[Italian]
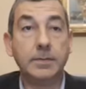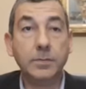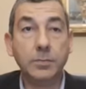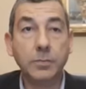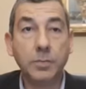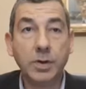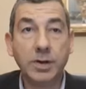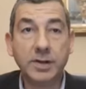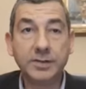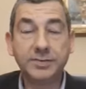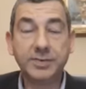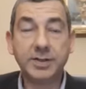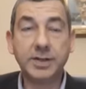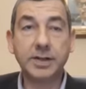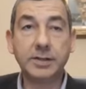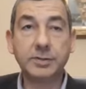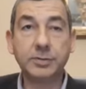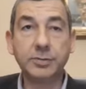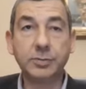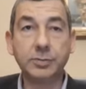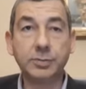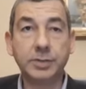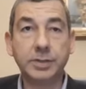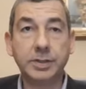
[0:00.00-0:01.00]
Buonasera a
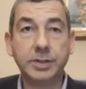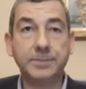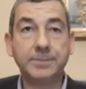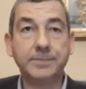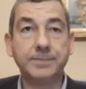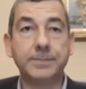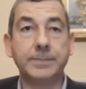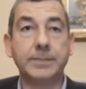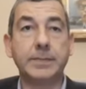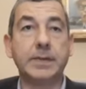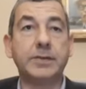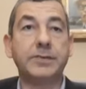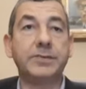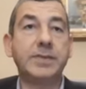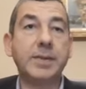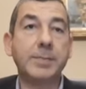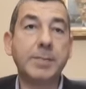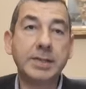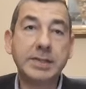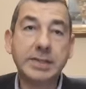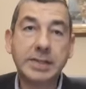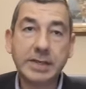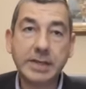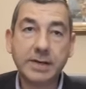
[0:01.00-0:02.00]
tutti.
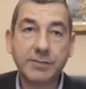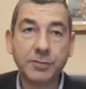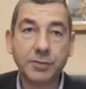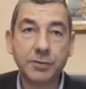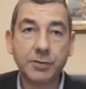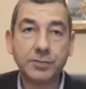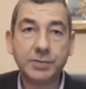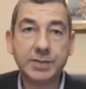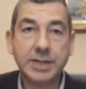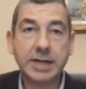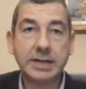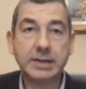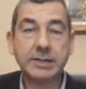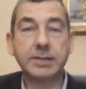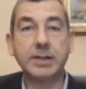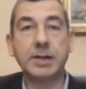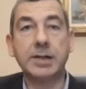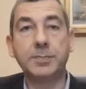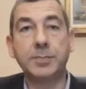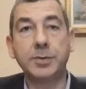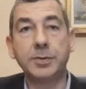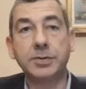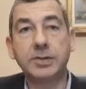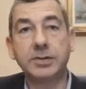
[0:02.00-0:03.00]
Stamattina i volontari
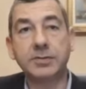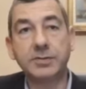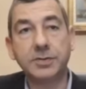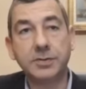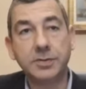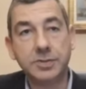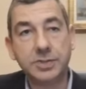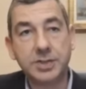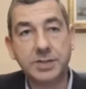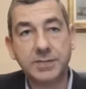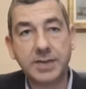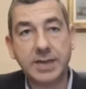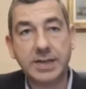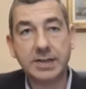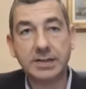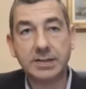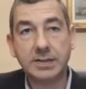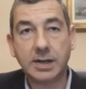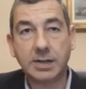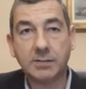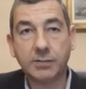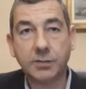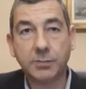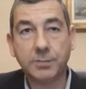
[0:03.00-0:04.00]
della Protezione Civile e
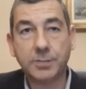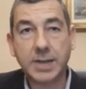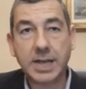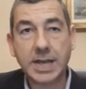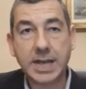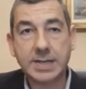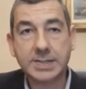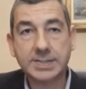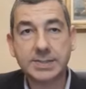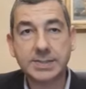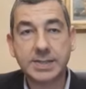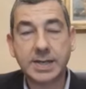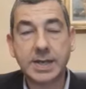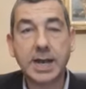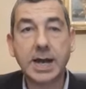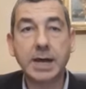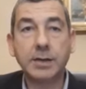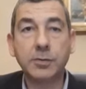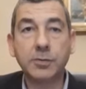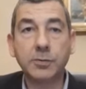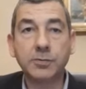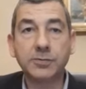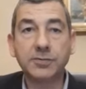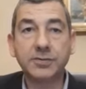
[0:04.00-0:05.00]
della VPS
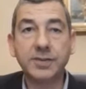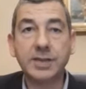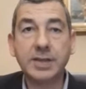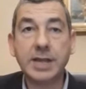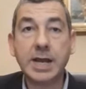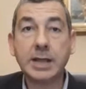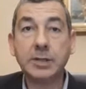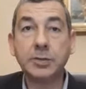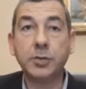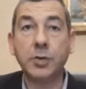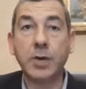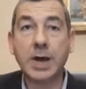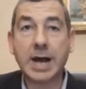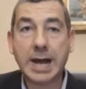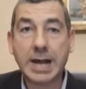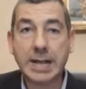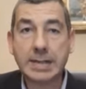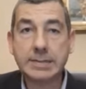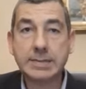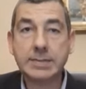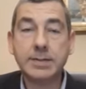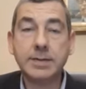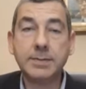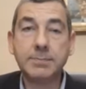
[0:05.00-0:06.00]
hanno consegnato
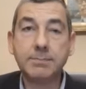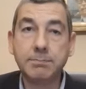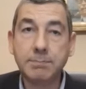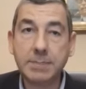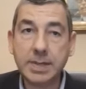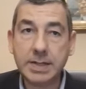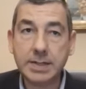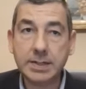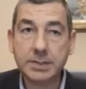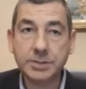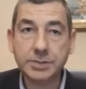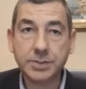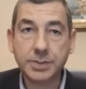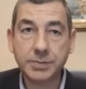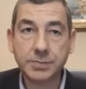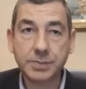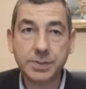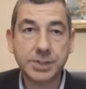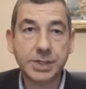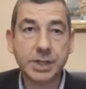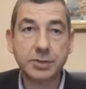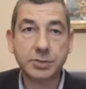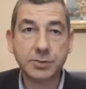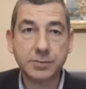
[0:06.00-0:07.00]
altre
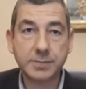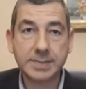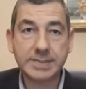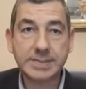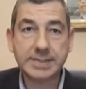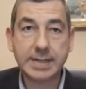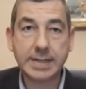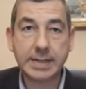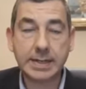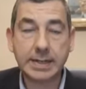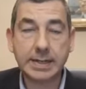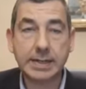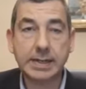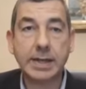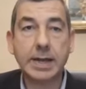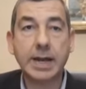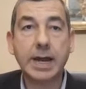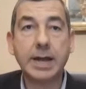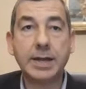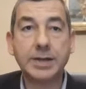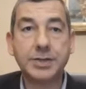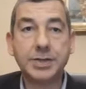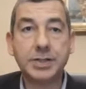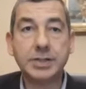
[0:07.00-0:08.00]
1500 mascherine
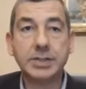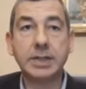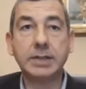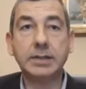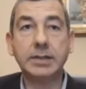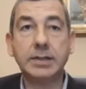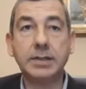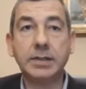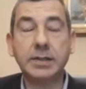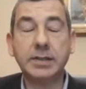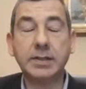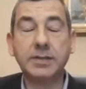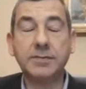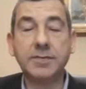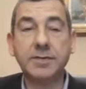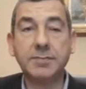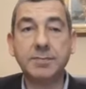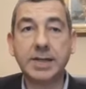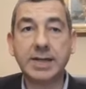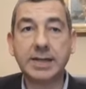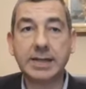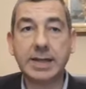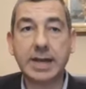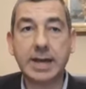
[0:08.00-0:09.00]
ai cittadini di
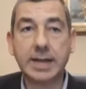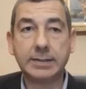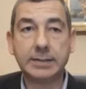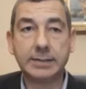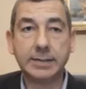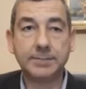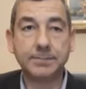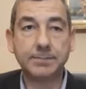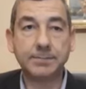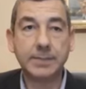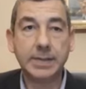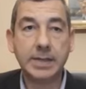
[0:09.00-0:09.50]
Vimercate.